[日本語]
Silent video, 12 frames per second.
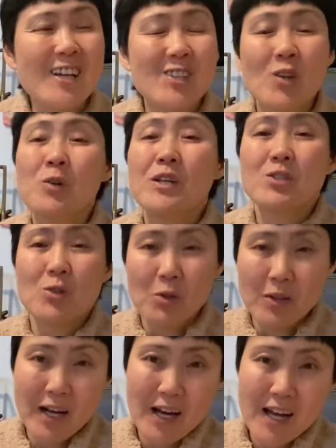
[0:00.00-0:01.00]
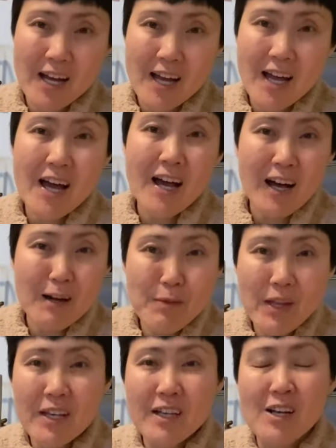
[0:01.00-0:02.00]
どうでしょうか。
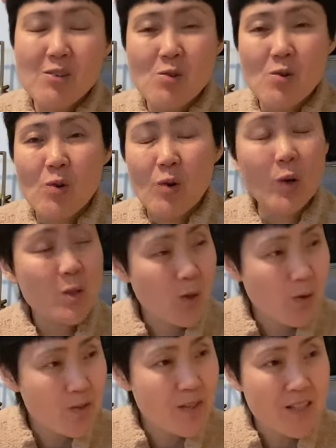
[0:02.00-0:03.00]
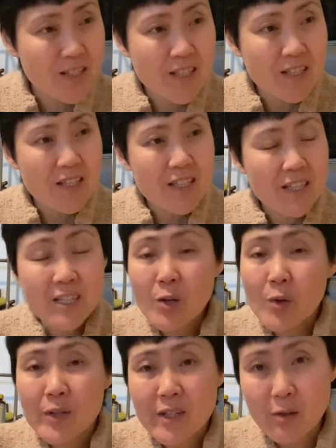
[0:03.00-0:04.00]
アメリカの恐ろしき医
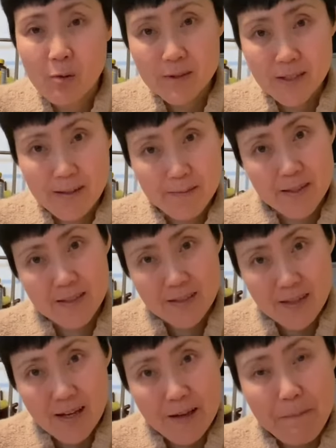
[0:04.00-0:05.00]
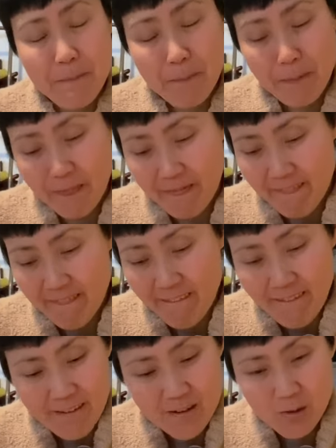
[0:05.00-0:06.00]
療費でございました。
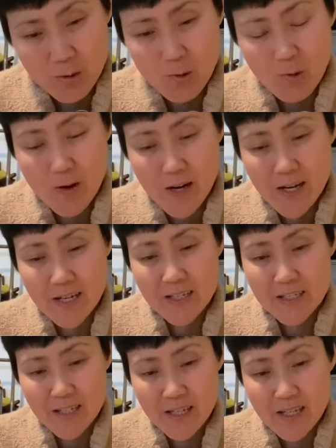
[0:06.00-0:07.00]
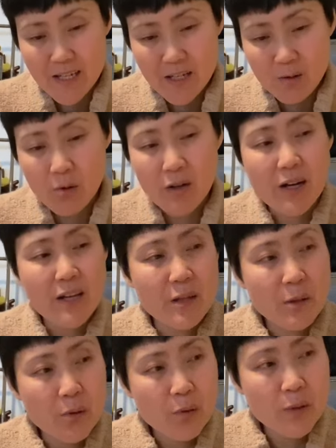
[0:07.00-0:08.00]
怖いね。これから医
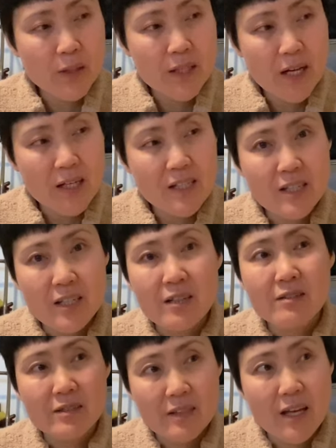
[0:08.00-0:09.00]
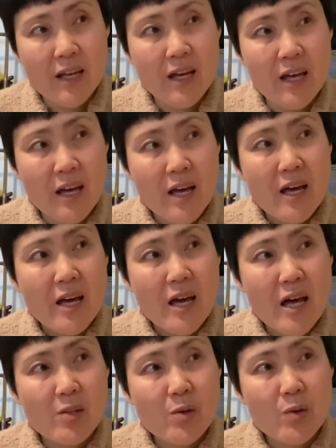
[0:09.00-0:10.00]
療費だけじゃなくて、
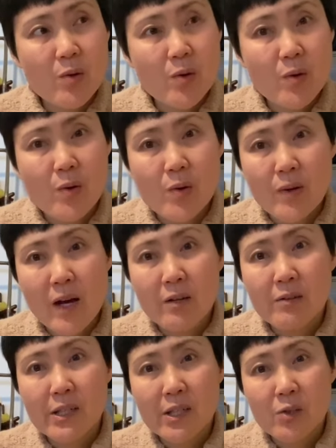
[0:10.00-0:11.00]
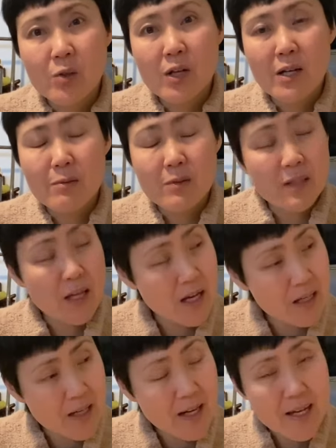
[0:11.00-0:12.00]
あの、学費とかも
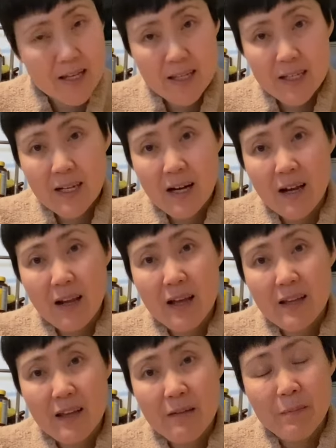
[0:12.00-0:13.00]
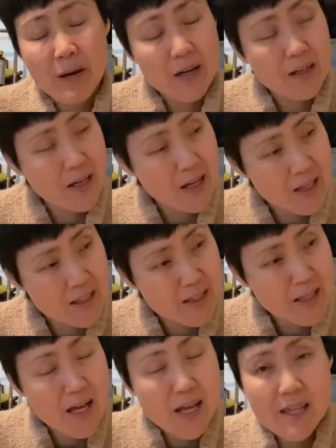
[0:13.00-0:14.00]
高いからね、バカに
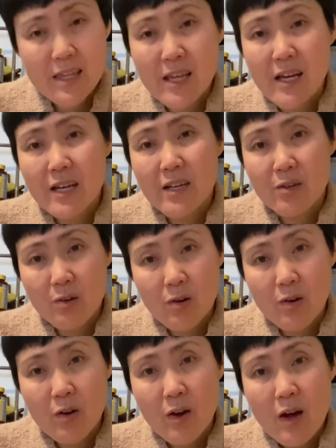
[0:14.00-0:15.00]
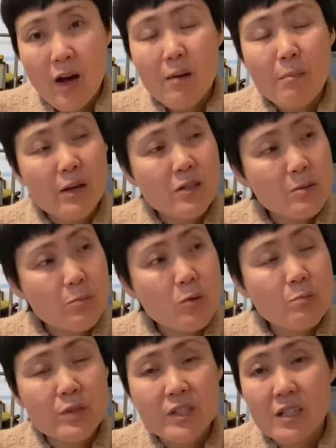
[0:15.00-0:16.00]
なんないよ。まずもう
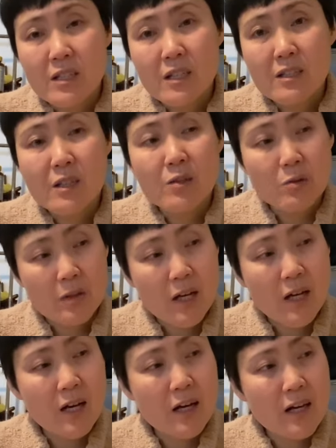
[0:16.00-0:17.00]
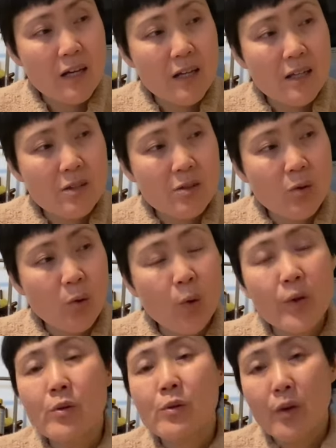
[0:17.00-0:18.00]
ぶち当たったのが、えっと、保
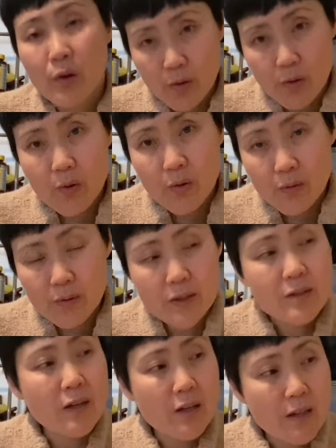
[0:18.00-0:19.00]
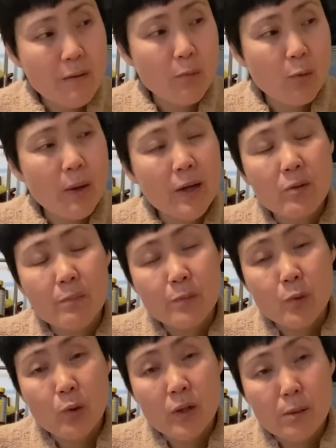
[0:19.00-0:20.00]
育料ですからね。もう前の
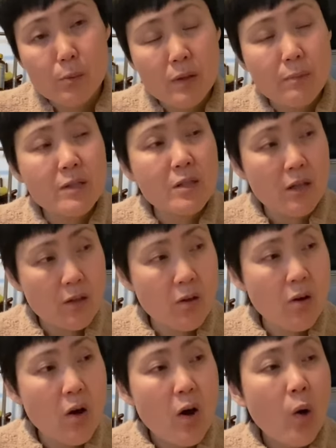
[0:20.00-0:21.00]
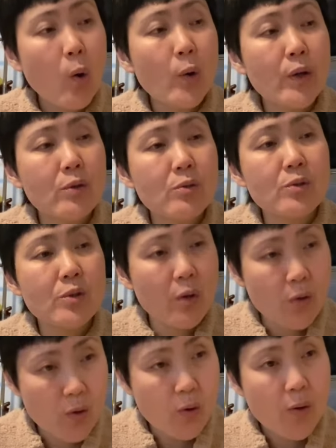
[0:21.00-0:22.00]
動画でも言いましたけど、保育
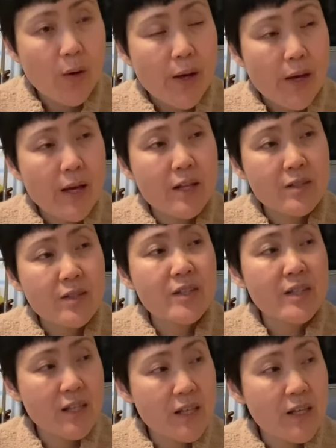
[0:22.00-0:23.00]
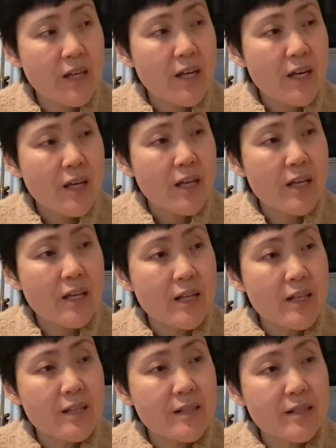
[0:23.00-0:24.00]
料、え月、えー、